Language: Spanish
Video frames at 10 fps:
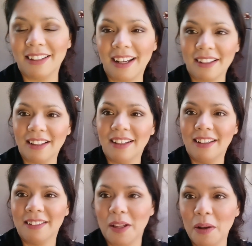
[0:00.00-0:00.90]
chicas,
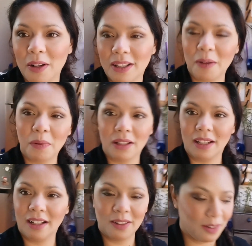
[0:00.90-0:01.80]
estaba ahorita
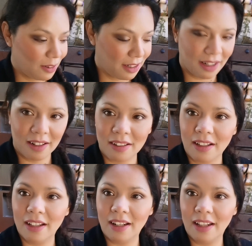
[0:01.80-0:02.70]
platicando con Carlos
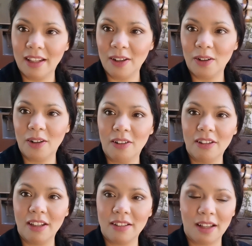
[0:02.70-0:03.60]
y le digo,
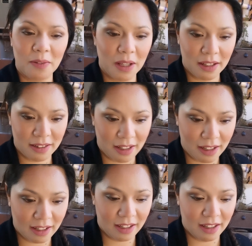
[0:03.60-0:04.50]
oye, ¿sabías
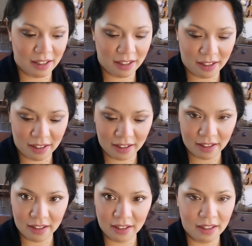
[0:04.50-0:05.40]
que...
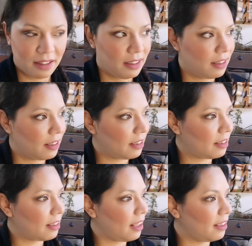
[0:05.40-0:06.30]
¿Qué te
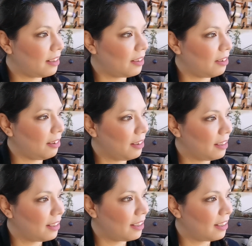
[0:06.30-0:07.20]
estaba diciendo?
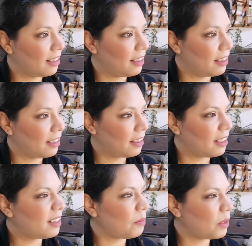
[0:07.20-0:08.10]

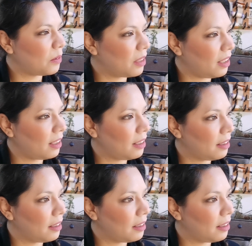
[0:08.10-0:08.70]
¿Qué te pregunté?